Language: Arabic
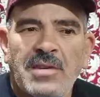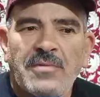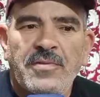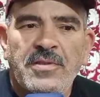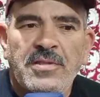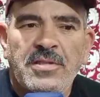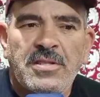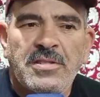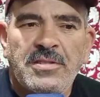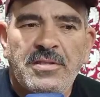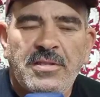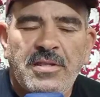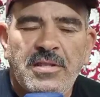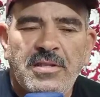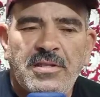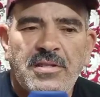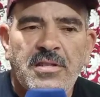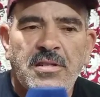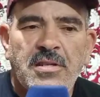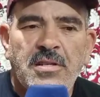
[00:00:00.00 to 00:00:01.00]
فاش كنت
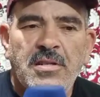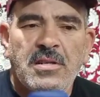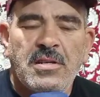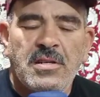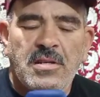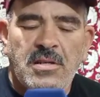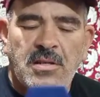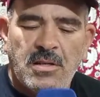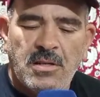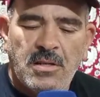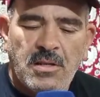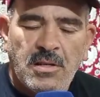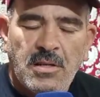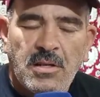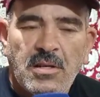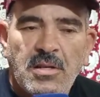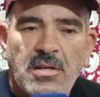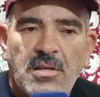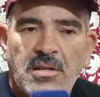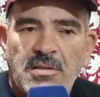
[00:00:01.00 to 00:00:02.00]
درت
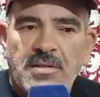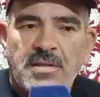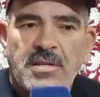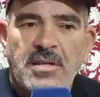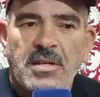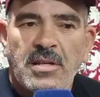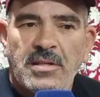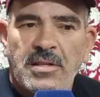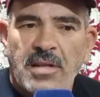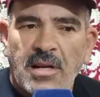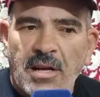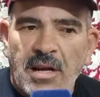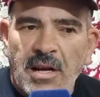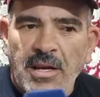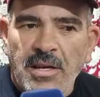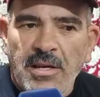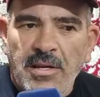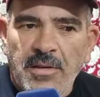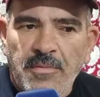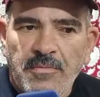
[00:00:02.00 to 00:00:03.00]
صلة آه،
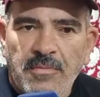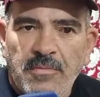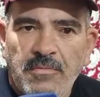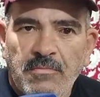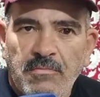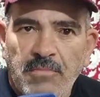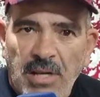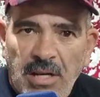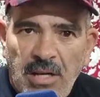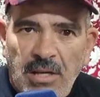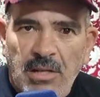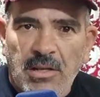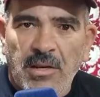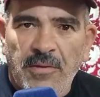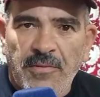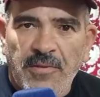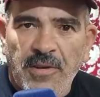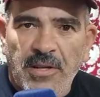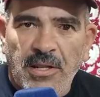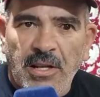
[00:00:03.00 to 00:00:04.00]
الرحيم معك
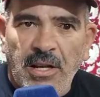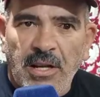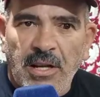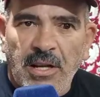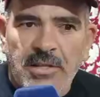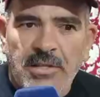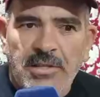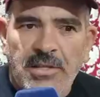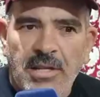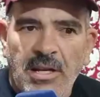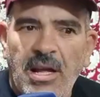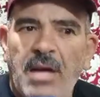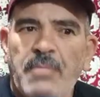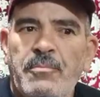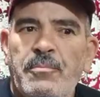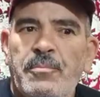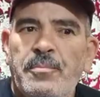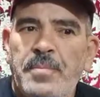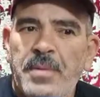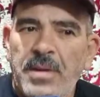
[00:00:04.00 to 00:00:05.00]
في هذه القناة ديال
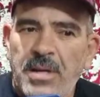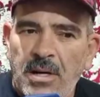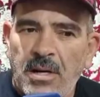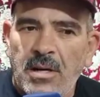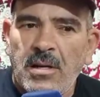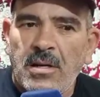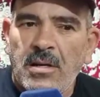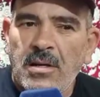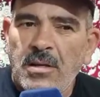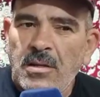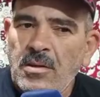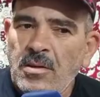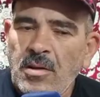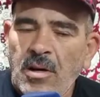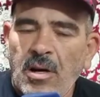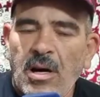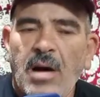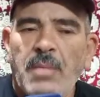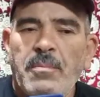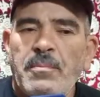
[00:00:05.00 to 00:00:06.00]
أيوه.
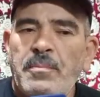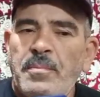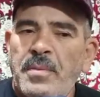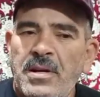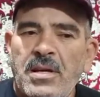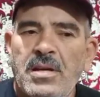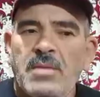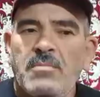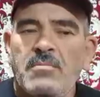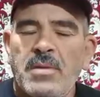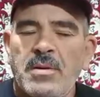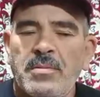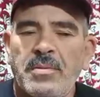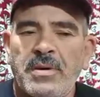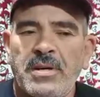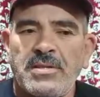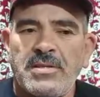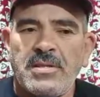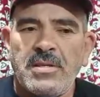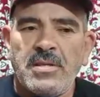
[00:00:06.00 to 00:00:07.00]
عبر عبر كما
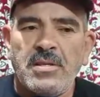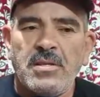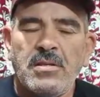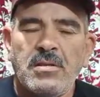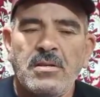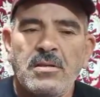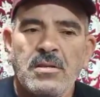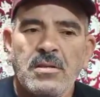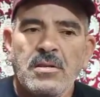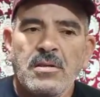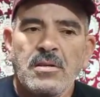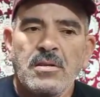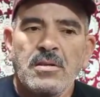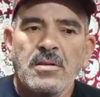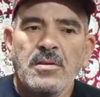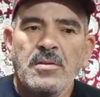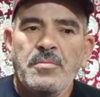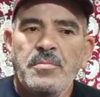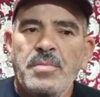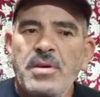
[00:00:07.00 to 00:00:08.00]
بغيتي
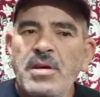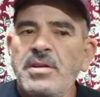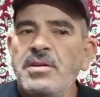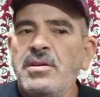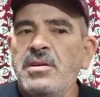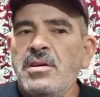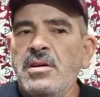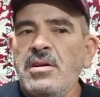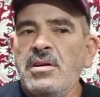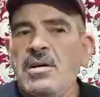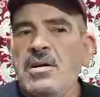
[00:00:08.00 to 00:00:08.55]
بأن